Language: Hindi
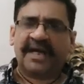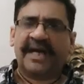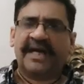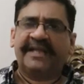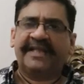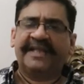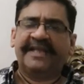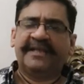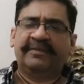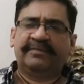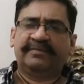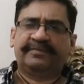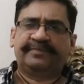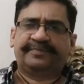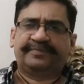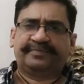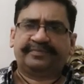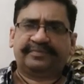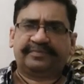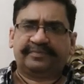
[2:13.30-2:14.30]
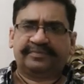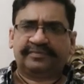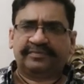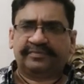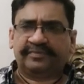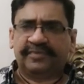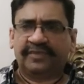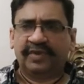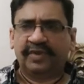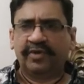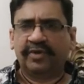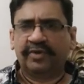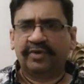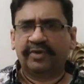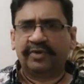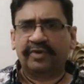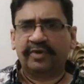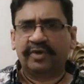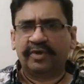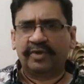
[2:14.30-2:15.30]
खाली
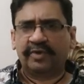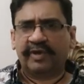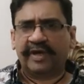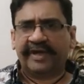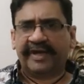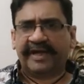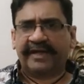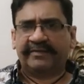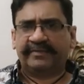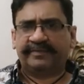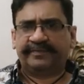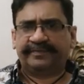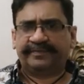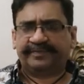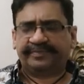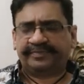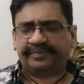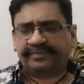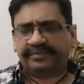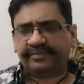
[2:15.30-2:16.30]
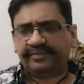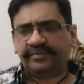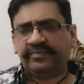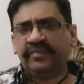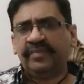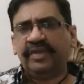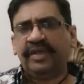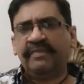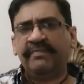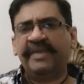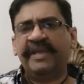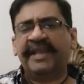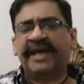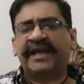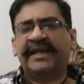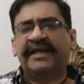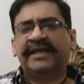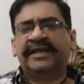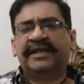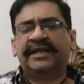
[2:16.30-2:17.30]
गुरुद्वारा
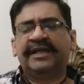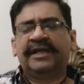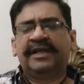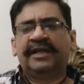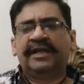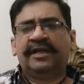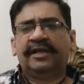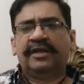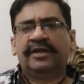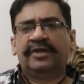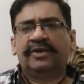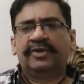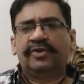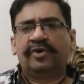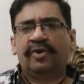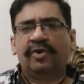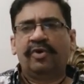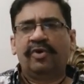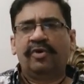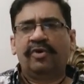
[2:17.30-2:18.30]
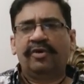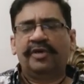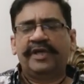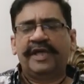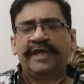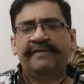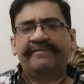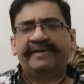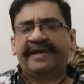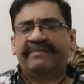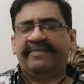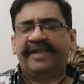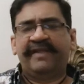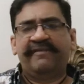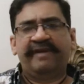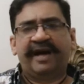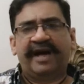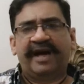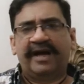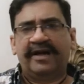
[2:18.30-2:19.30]
मिला तो ये
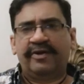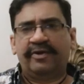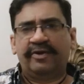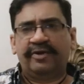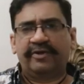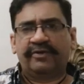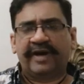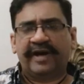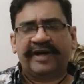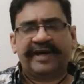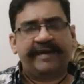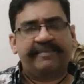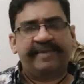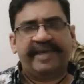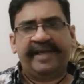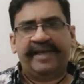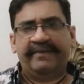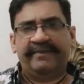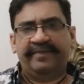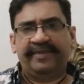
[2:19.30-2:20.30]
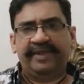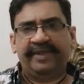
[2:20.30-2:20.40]
फैमिली वहां गुरुद्वारे में